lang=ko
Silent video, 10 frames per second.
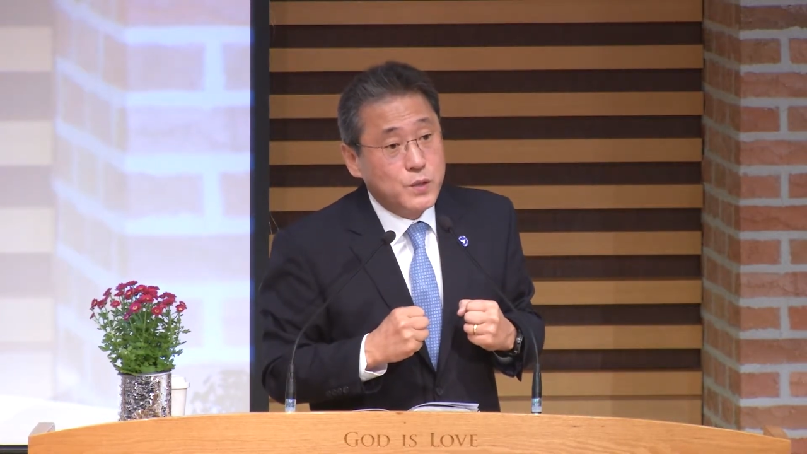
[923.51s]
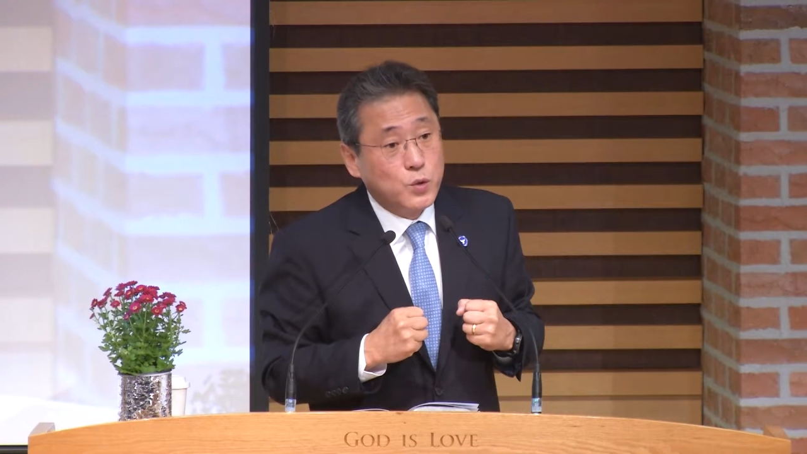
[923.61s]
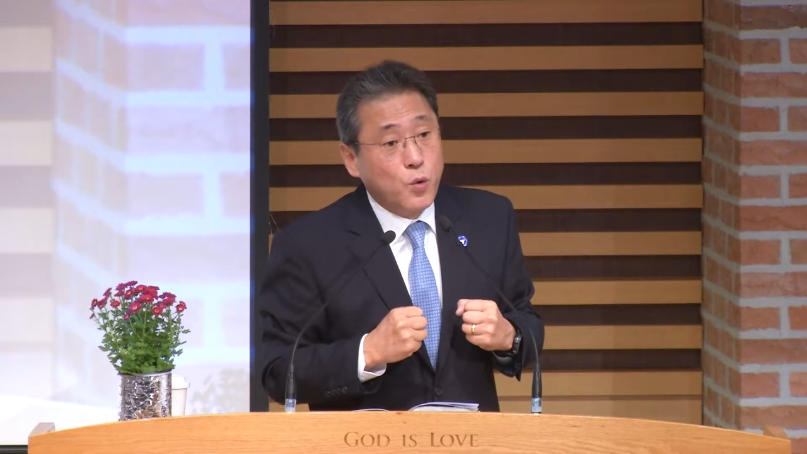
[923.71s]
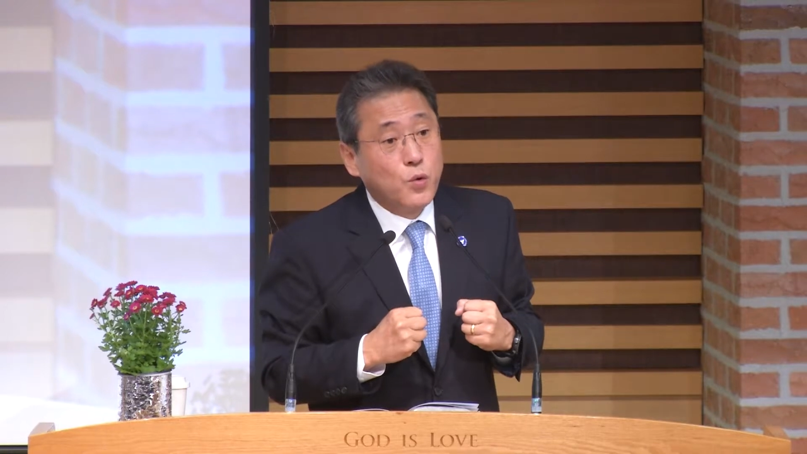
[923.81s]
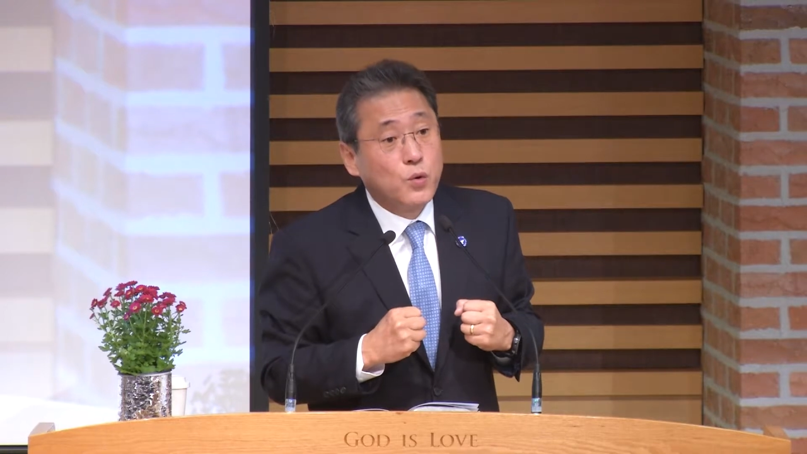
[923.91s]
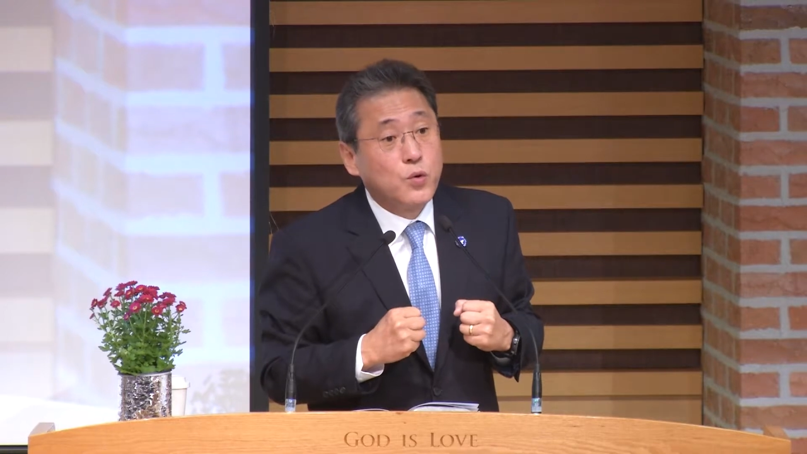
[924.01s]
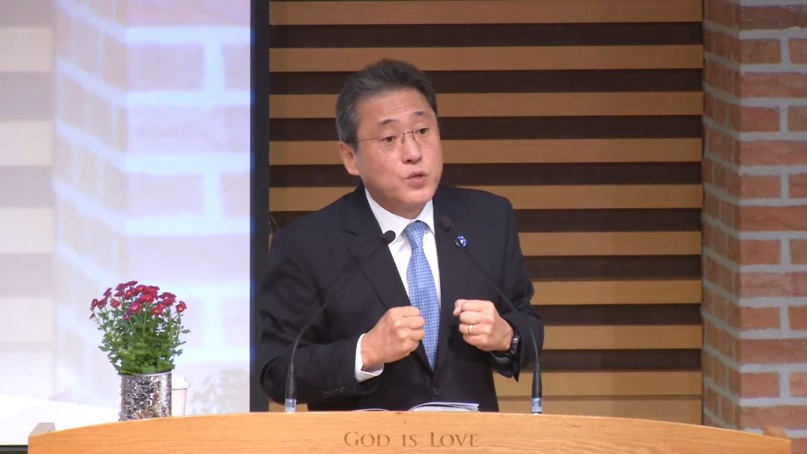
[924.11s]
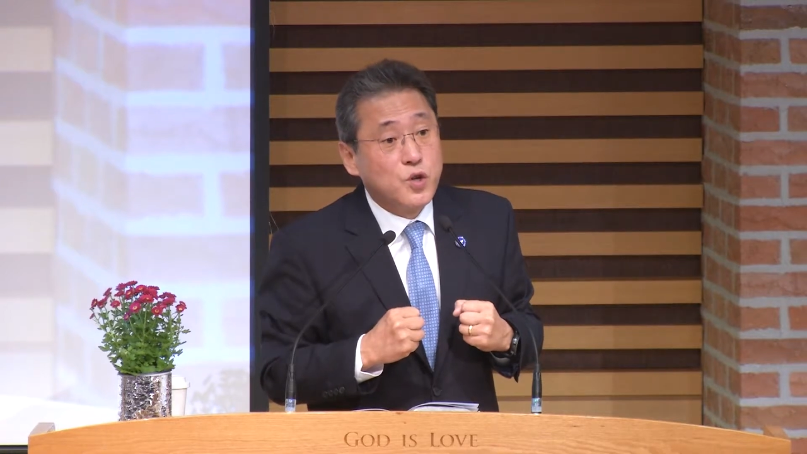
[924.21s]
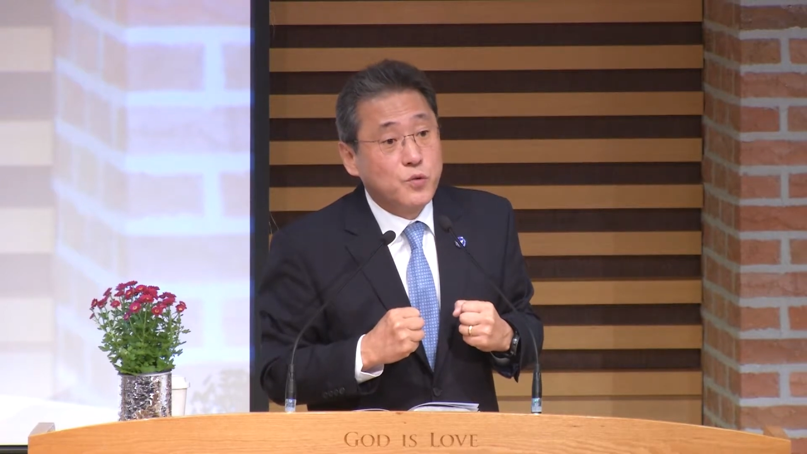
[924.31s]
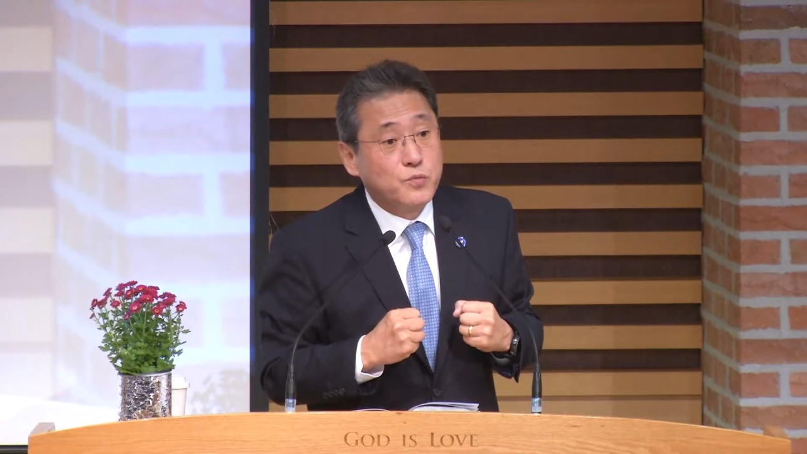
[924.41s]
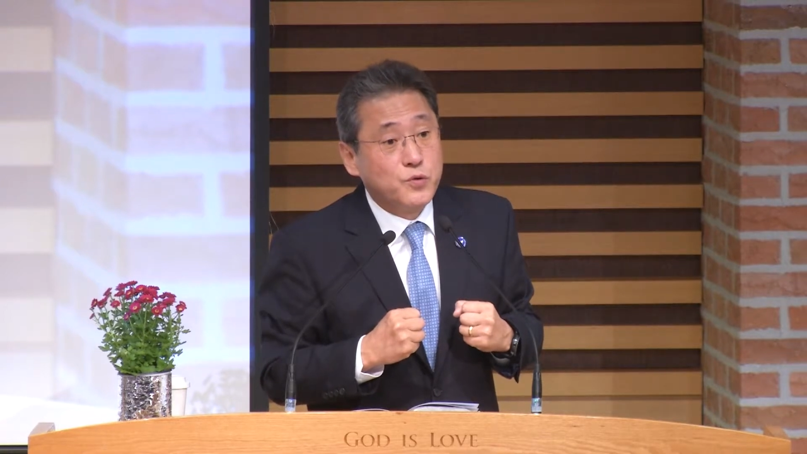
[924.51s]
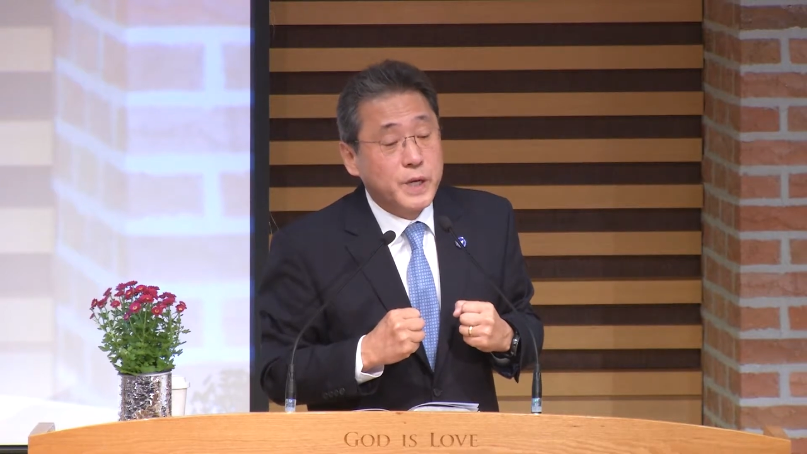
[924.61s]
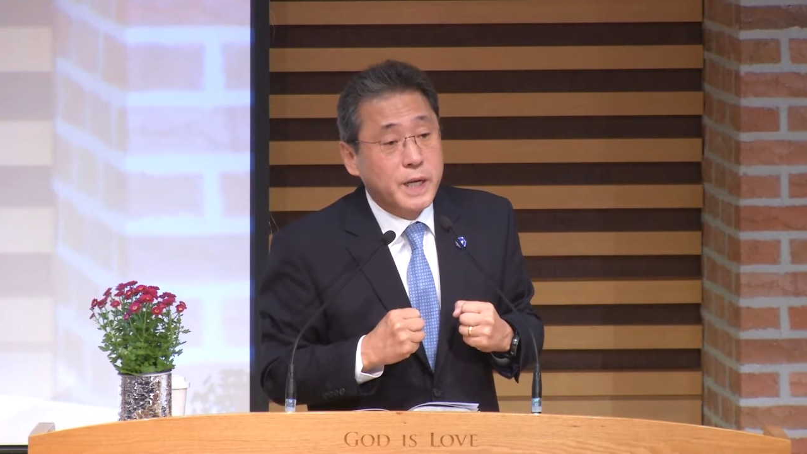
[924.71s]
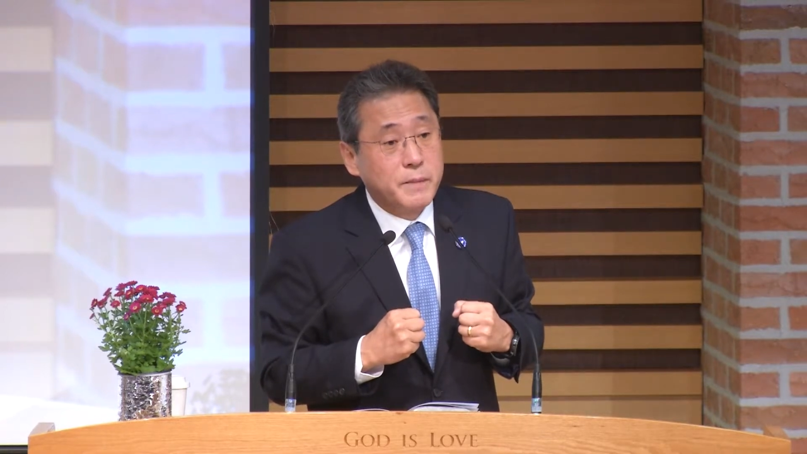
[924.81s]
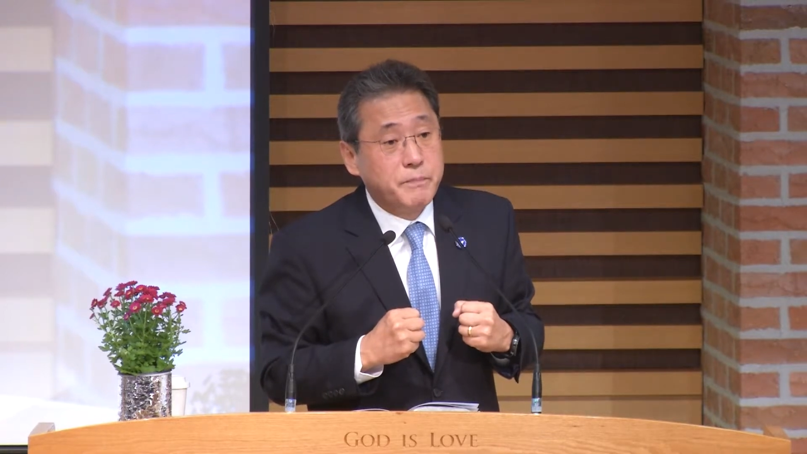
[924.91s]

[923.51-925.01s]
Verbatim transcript: 동독 정부에